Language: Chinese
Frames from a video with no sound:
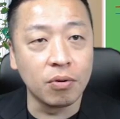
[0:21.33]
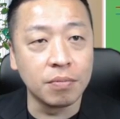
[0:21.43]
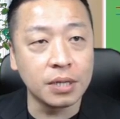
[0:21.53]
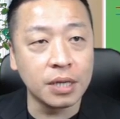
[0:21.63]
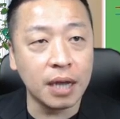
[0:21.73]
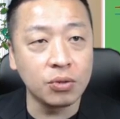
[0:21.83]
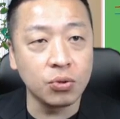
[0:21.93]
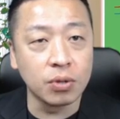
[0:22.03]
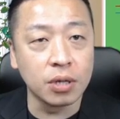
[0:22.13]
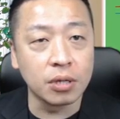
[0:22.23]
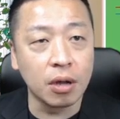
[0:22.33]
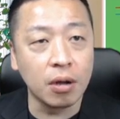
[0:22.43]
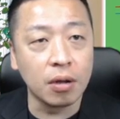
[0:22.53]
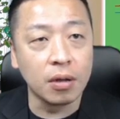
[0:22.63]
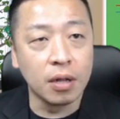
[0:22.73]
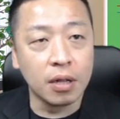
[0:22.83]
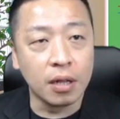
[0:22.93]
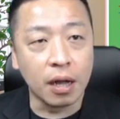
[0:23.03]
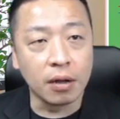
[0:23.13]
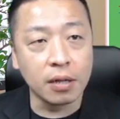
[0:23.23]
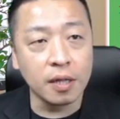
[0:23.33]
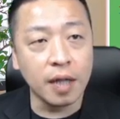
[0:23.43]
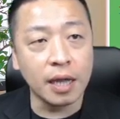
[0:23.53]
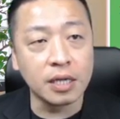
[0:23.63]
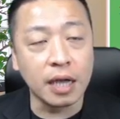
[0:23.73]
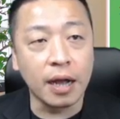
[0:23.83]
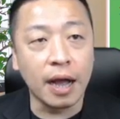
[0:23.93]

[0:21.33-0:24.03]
们在做的时候，跟大家讲，